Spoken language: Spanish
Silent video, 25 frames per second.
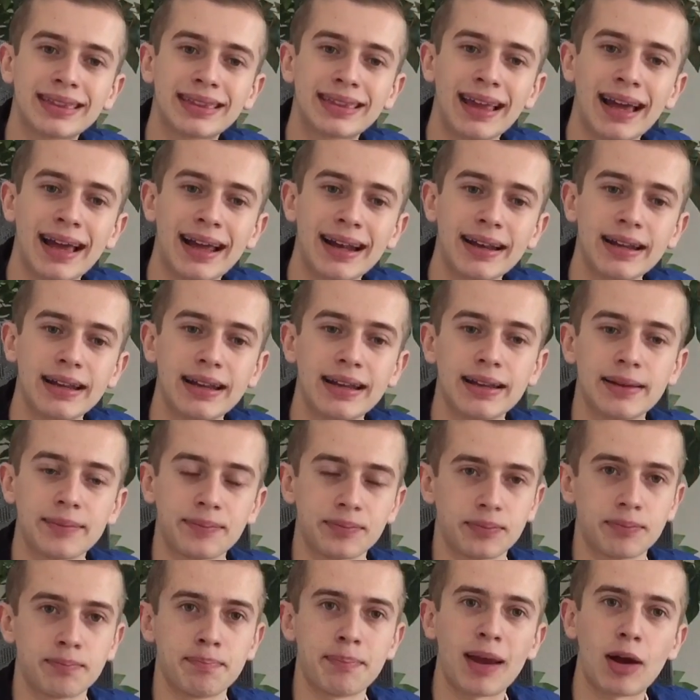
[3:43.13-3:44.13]
tan
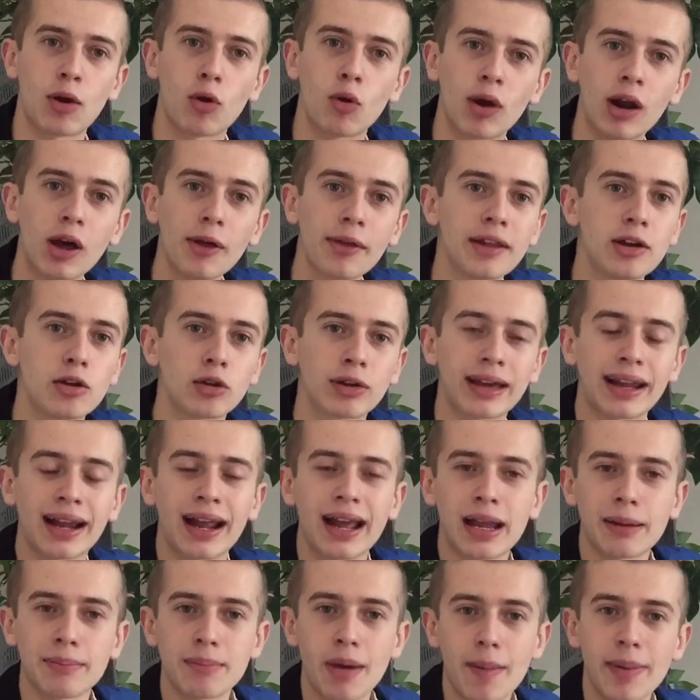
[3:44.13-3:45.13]
mejorado de lo que
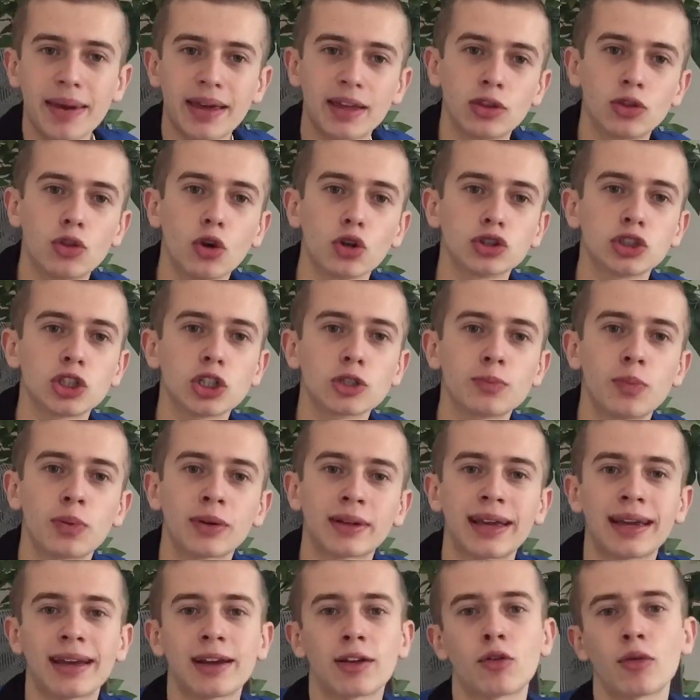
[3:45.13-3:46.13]
era el Mavic 2, y es
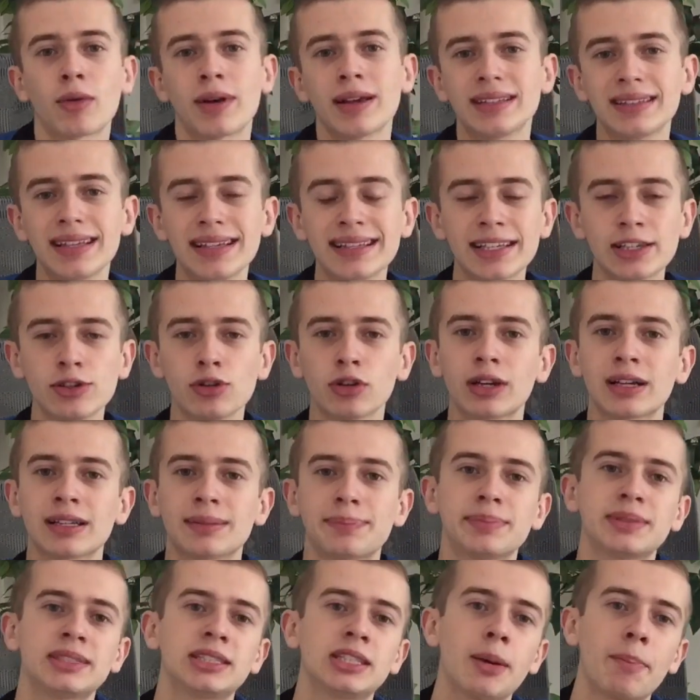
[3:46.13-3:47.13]
porque con este diseño que
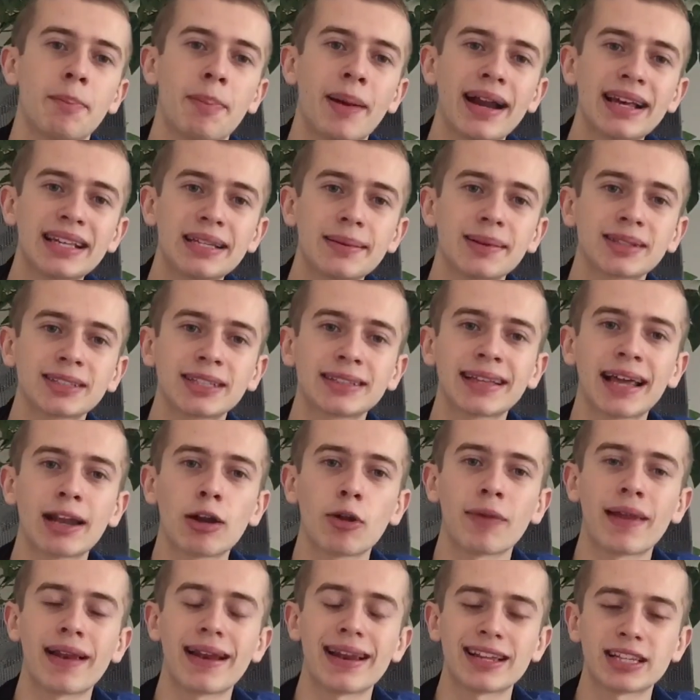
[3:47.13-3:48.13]
se parece bastante a
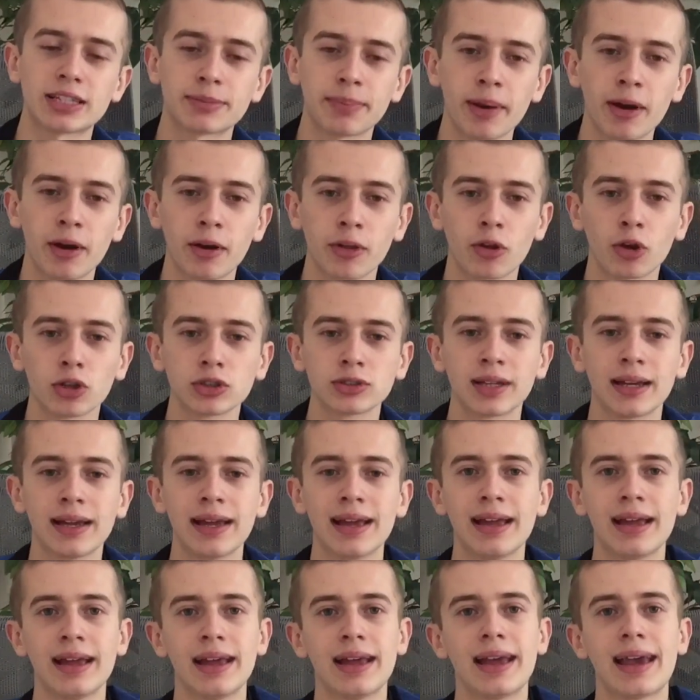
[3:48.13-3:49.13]
lo del Inspire 2,
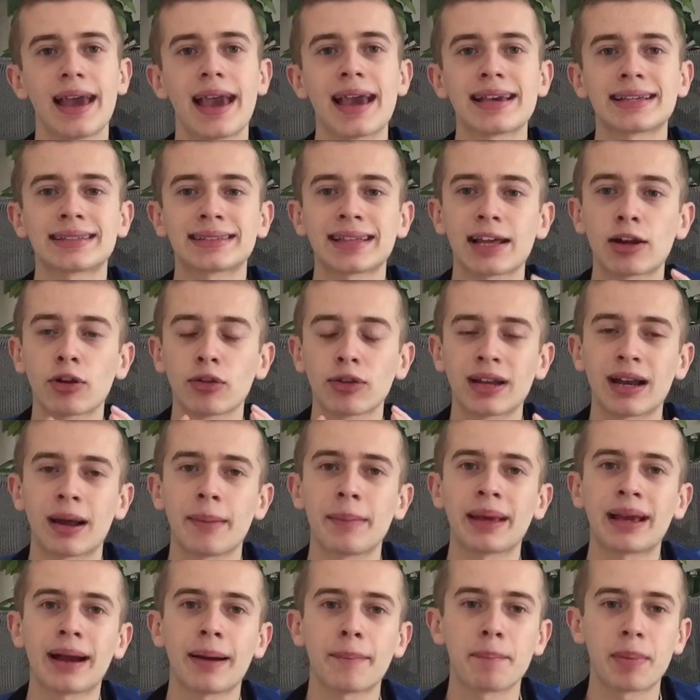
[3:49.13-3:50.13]
esta
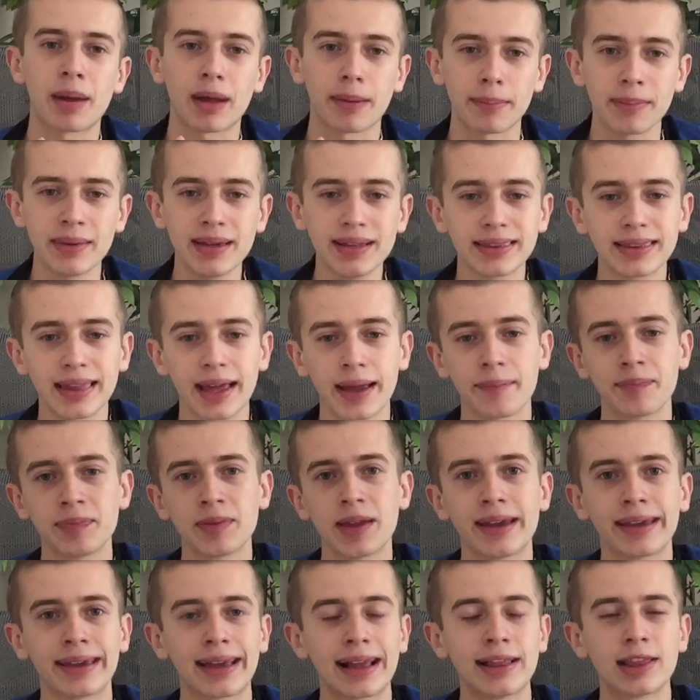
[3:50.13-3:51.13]
aerodinámica permite
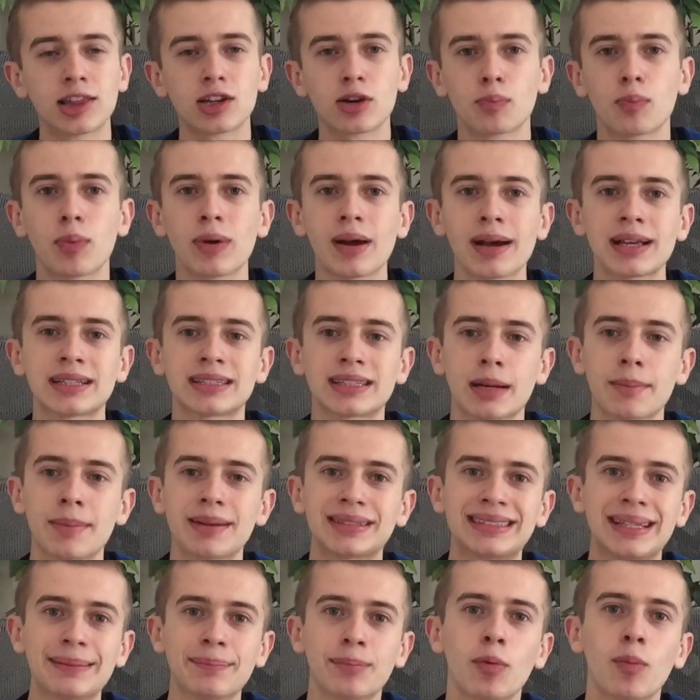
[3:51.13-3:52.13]
que el dron pueda estar
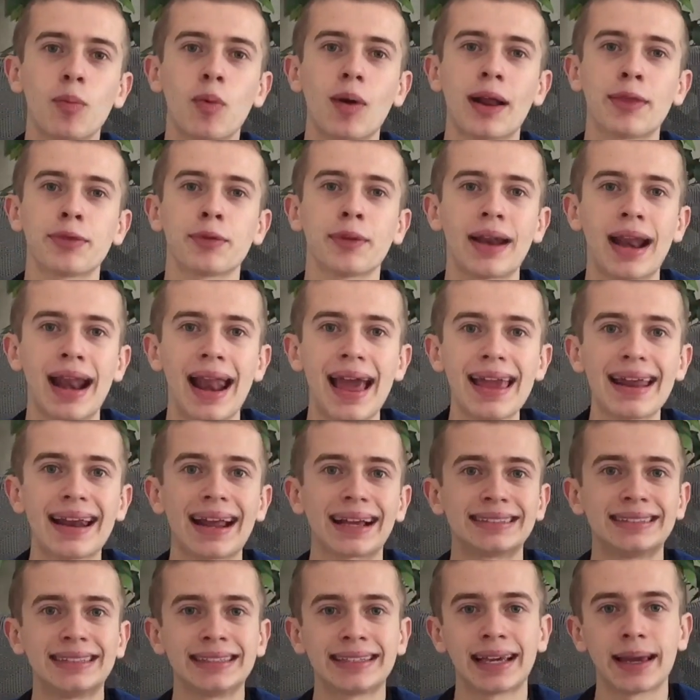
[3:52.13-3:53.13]
más tiempo volando en el aire,
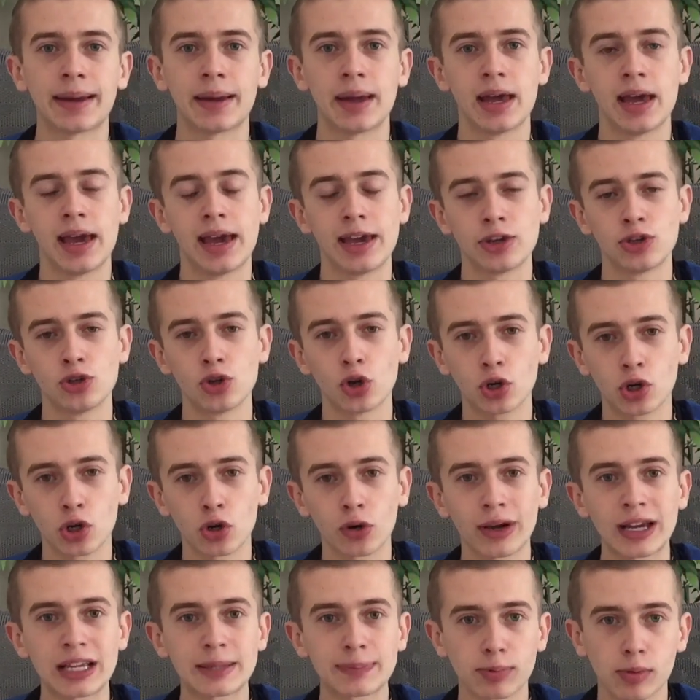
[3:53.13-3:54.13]
así que yo
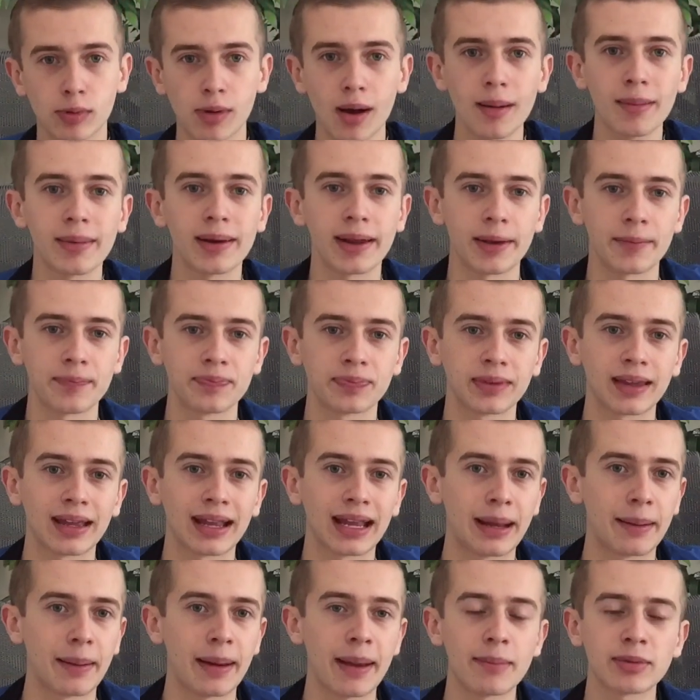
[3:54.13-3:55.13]
creo que es probable
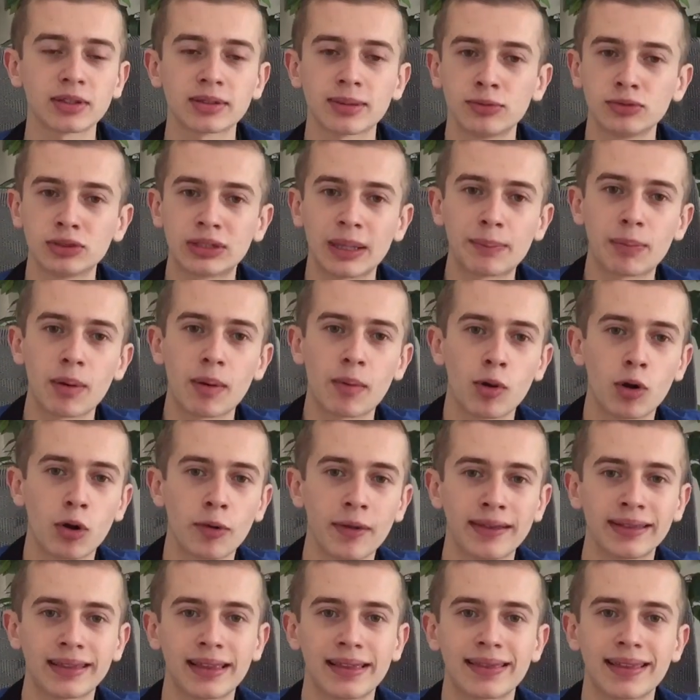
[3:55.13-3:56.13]
que vayamos a un tiempo de vuelo
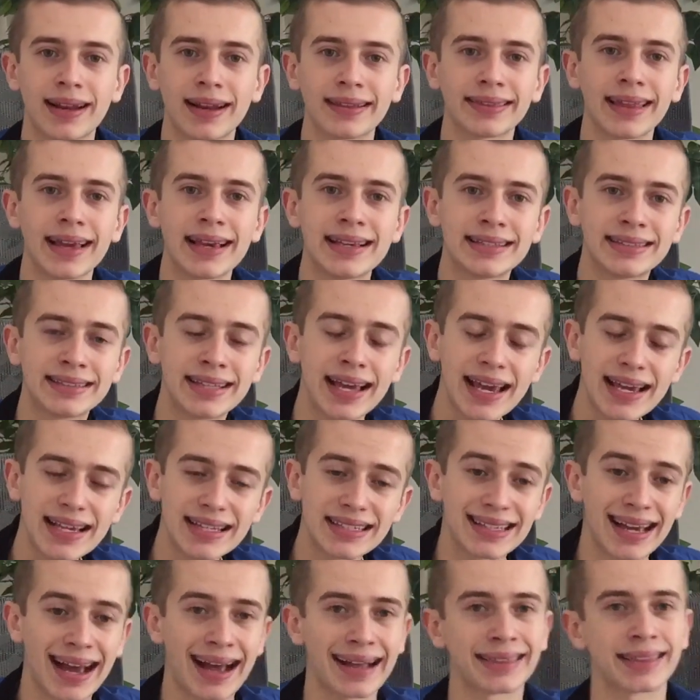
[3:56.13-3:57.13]
de entre
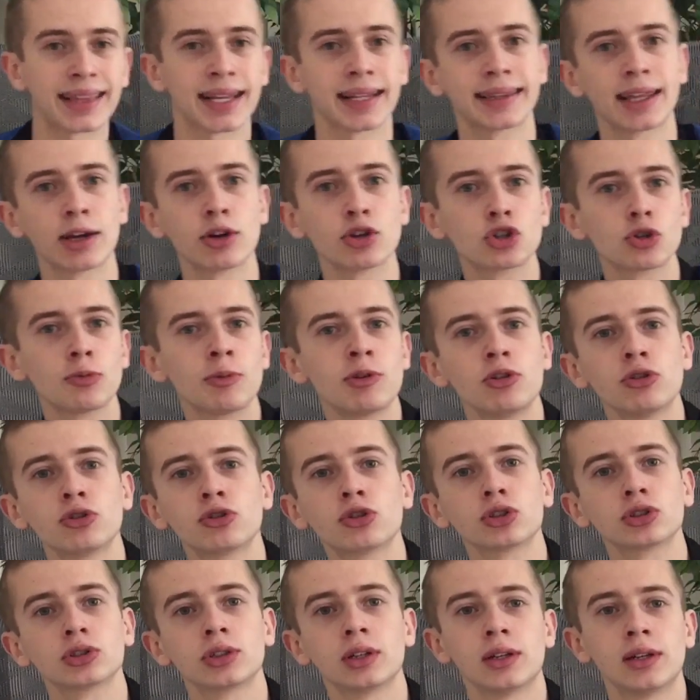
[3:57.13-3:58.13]
36 a 38
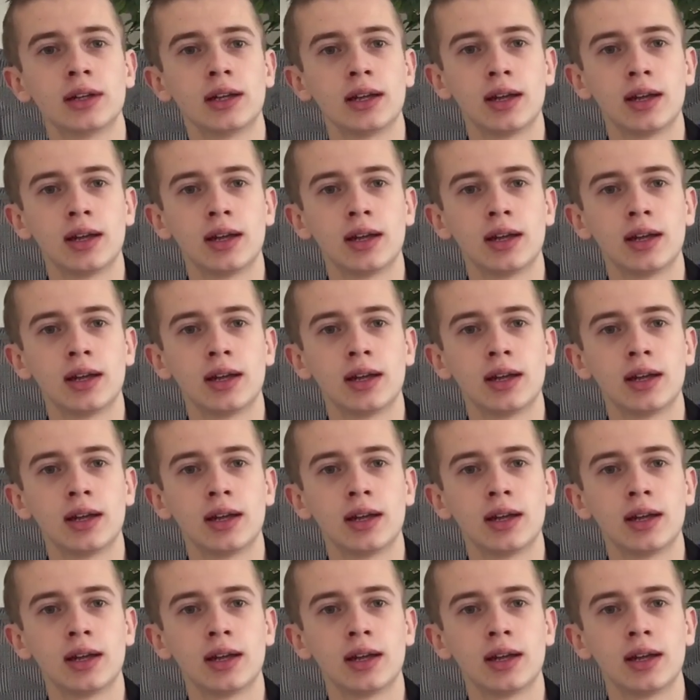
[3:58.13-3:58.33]
minutos